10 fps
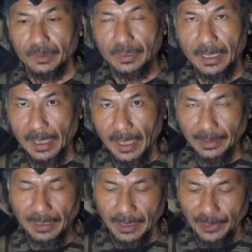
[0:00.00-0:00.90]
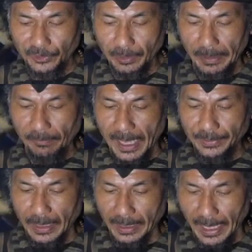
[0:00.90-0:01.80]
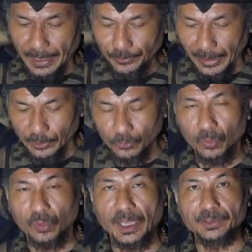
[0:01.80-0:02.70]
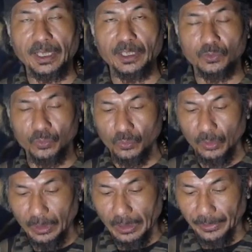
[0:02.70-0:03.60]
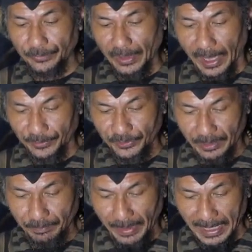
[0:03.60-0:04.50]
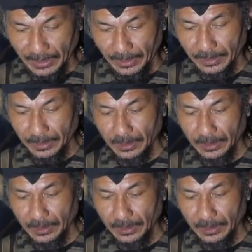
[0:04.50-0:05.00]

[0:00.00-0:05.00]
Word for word: Dan ada keistimewaan yang lain yaitu orangnya itu e, sangat simpatik,